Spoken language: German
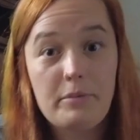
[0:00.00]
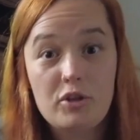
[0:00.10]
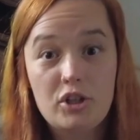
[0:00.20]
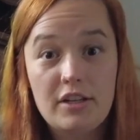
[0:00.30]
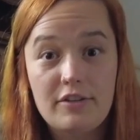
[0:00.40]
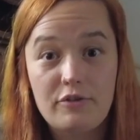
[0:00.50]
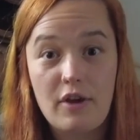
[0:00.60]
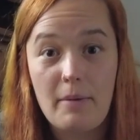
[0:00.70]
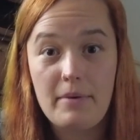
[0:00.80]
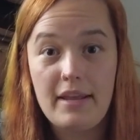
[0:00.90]
abgeschnitten
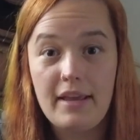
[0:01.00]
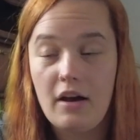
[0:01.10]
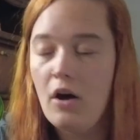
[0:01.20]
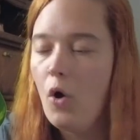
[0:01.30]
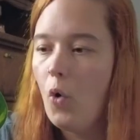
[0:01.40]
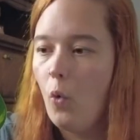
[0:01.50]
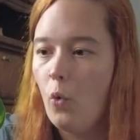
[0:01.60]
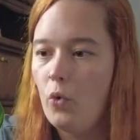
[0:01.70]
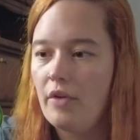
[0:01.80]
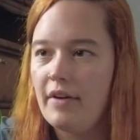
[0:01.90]
für Ableger
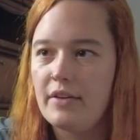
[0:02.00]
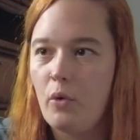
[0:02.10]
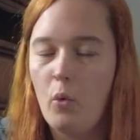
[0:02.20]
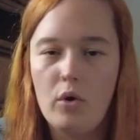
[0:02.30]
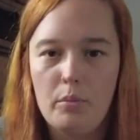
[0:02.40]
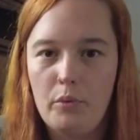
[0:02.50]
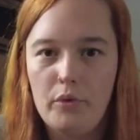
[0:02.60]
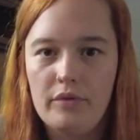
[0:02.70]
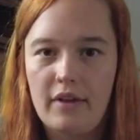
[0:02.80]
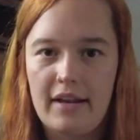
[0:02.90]
oder weiter
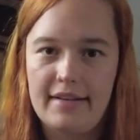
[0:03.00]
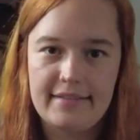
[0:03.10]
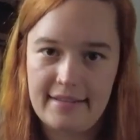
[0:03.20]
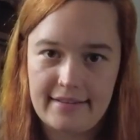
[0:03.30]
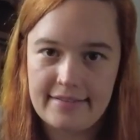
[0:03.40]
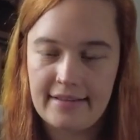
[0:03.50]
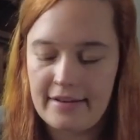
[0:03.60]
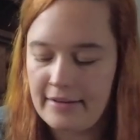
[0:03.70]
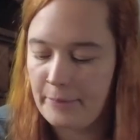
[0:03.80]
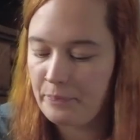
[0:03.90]
hochgebunden, weil anders geht das
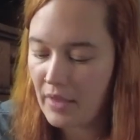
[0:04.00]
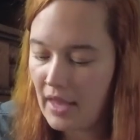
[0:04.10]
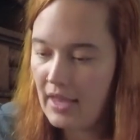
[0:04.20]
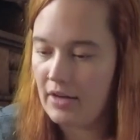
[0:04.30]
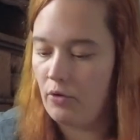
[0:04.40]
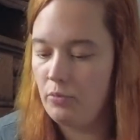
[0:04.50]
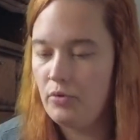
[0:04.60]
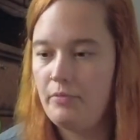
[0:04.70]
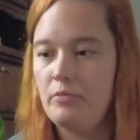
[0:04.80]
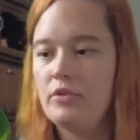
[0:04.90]
gar nicht. Genau,
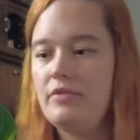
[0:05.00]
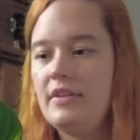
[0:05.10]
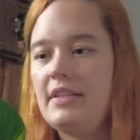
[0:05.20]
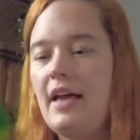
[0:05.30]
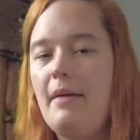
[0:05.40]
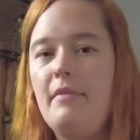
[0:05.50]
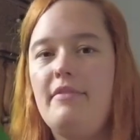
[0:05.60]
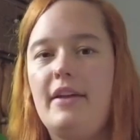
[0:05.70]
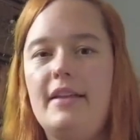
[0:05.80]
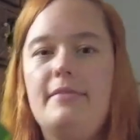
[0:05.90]
umtupfen müssen wir sie
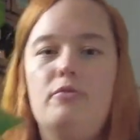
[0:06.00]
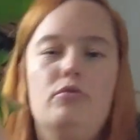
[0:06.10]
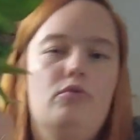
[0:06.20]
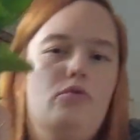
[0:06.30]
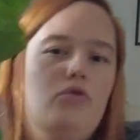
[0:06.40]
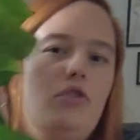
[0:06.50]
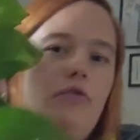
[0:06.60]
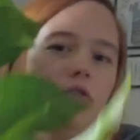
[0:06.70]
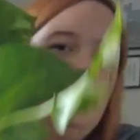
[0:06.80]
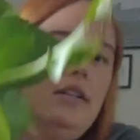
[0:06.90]
aber, weil unten gucken
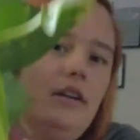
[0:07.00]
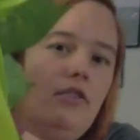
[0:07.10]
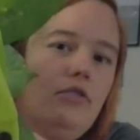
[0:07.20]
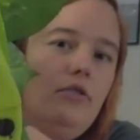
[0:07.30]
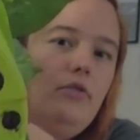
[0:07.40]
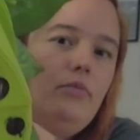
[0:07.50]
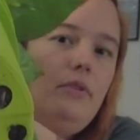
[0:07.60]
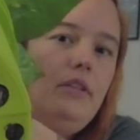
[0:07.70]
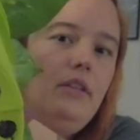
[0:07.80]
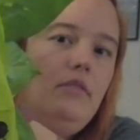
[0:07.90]
schon Wurzeln raus, so ein
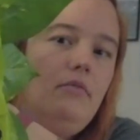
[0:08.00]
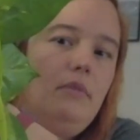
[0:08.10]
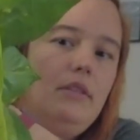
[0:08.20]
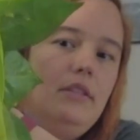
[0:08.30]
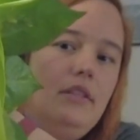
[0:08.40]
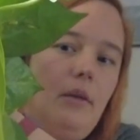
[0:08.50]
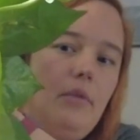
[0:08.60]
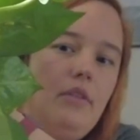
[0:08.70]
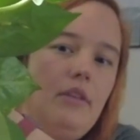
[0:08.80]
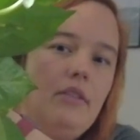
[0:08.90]
bisschen. Man sieht es,
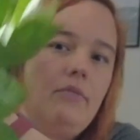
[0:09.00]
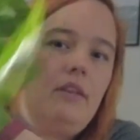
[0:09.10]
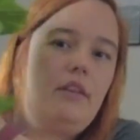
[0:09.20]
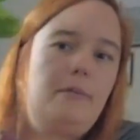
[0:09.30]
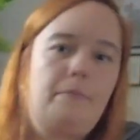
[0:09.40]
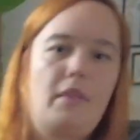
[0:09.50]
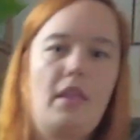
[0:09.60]
glaube ich, ganz wenig.